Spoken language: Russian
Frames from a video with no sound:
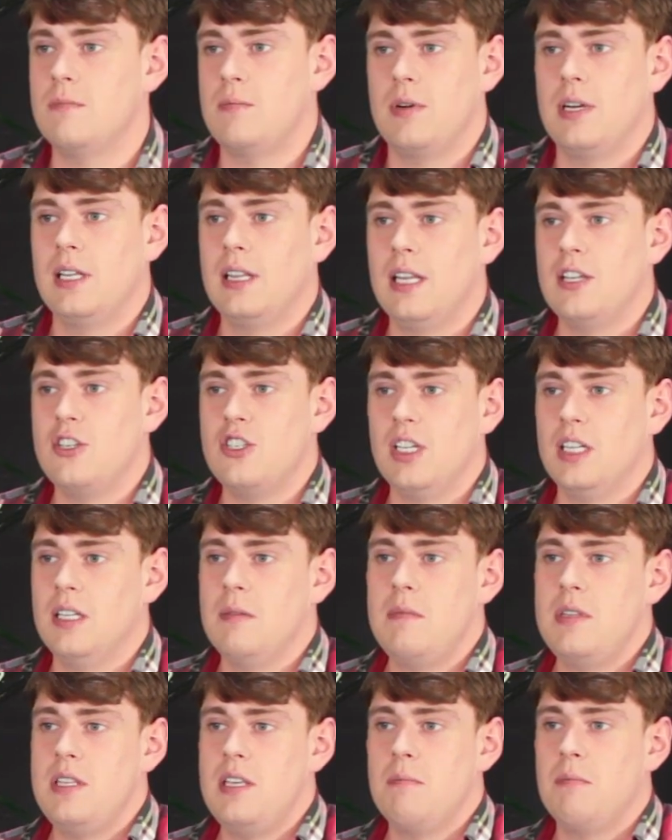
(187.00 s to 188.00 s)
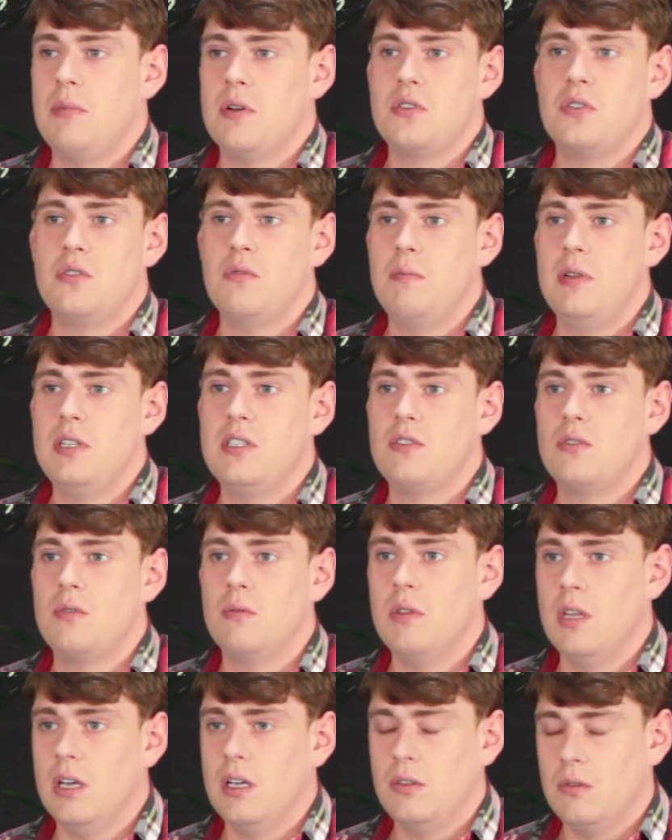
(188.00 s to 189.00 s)
предложила мне поступить
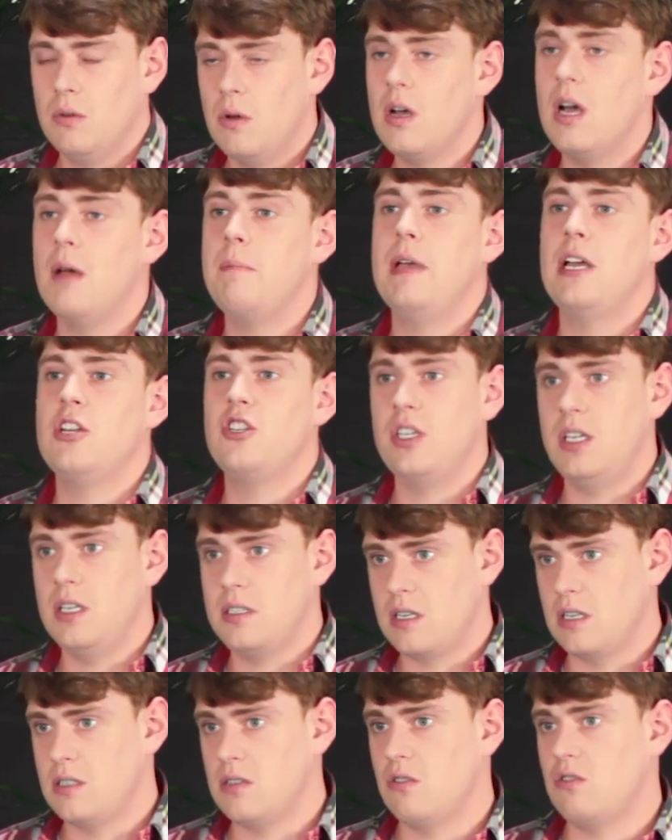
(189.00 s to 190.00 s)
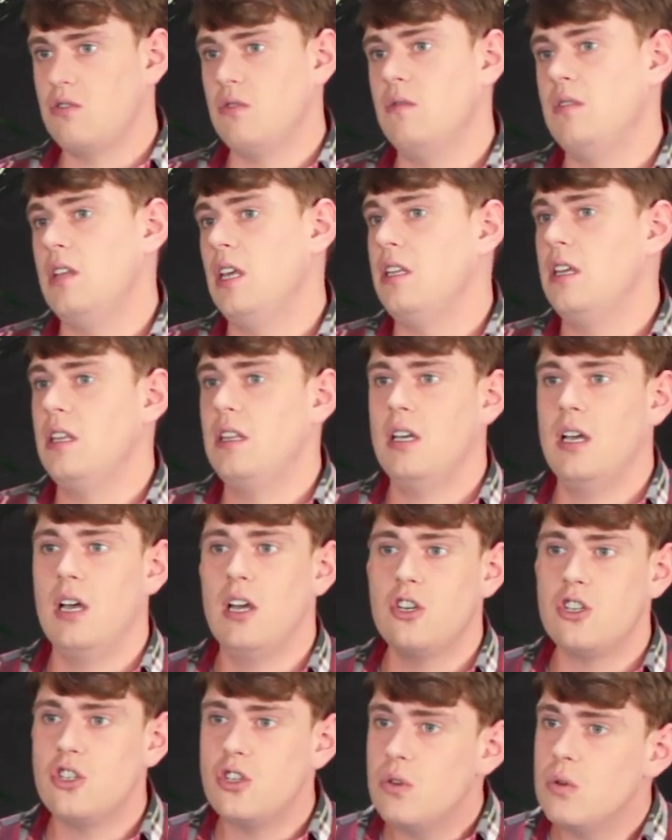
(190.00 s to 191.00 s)
туда. Но опять же я сказал, что я, я не
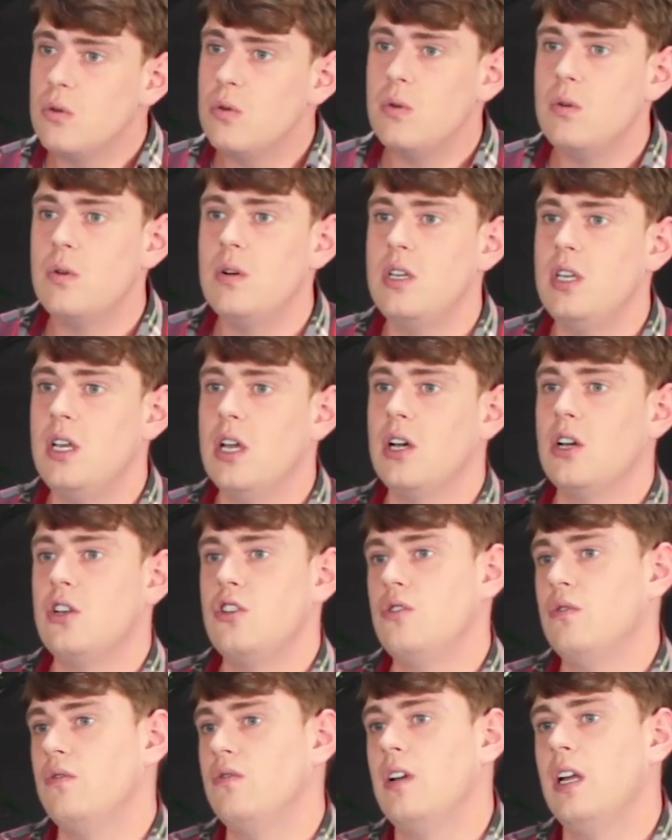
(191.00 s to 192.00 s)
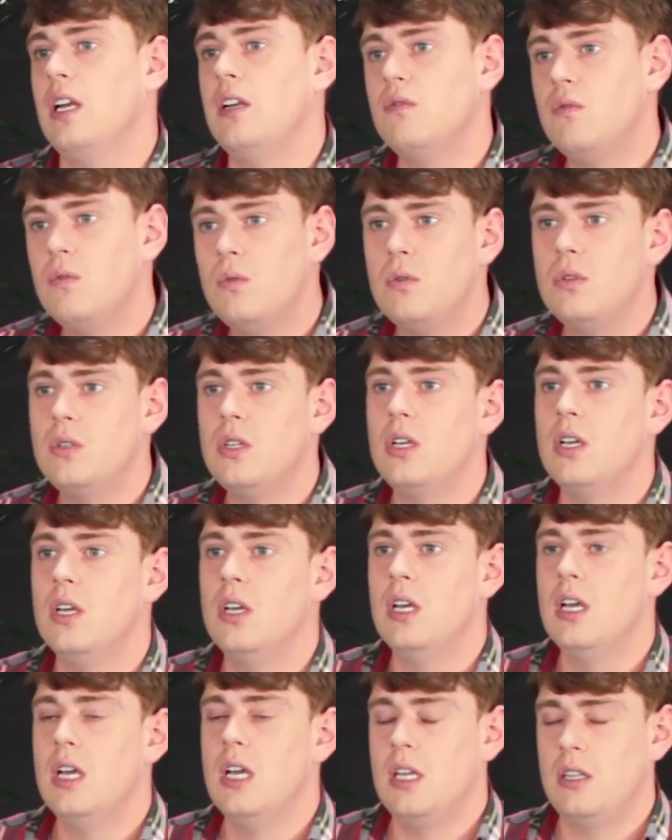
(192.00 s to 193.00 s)
хочу, я хочу в Голливуд.
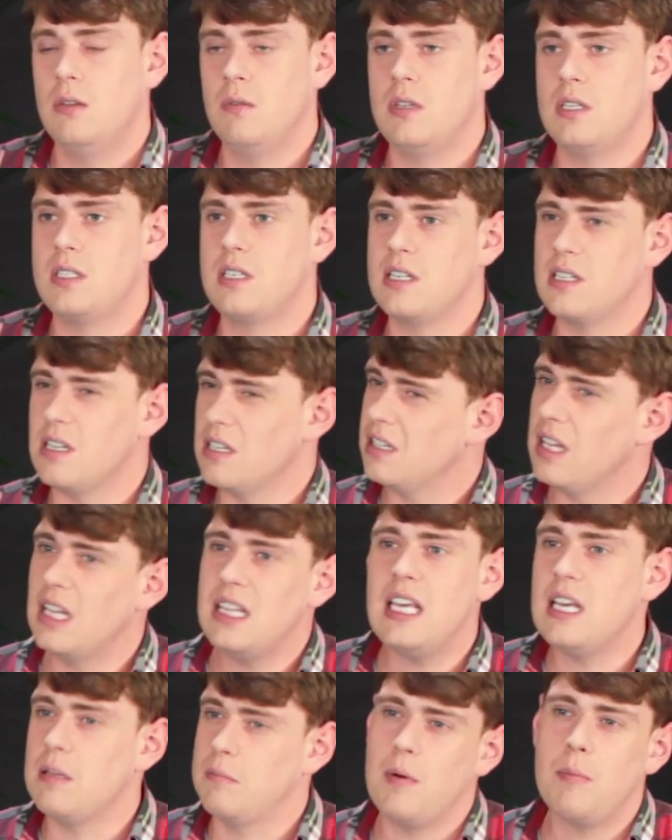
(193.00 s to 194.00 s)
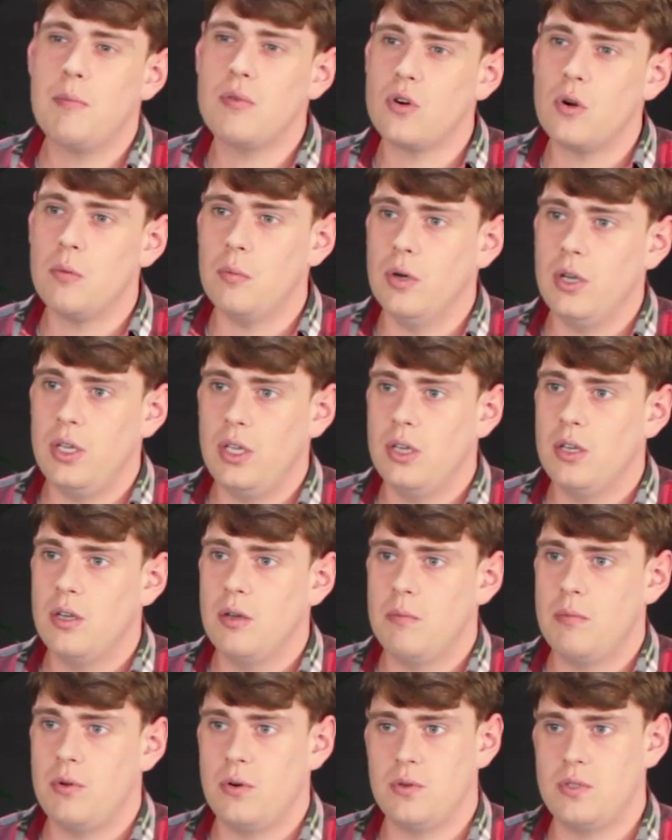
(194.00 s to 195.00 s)
Она сказала, да нет, попробуй,
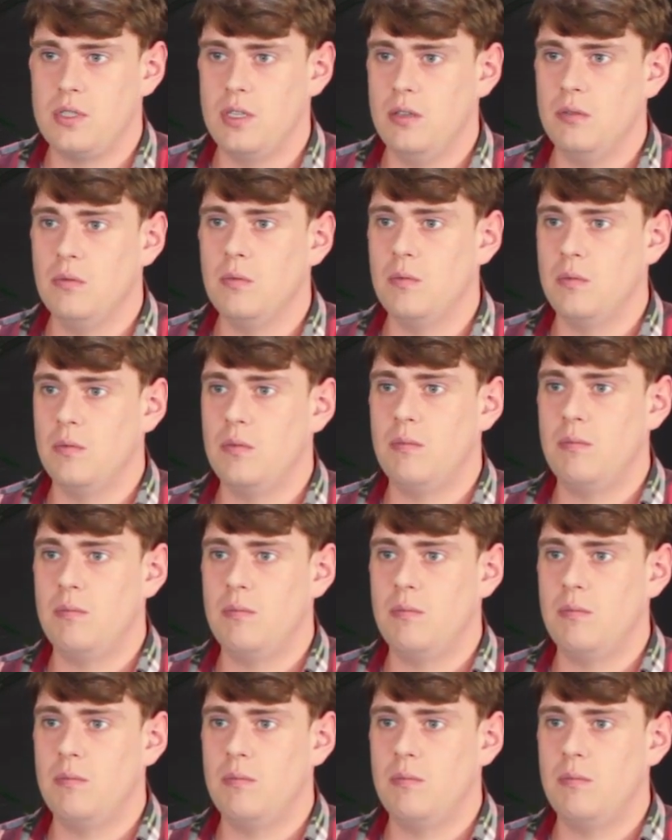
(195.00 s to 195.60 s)
просто ну,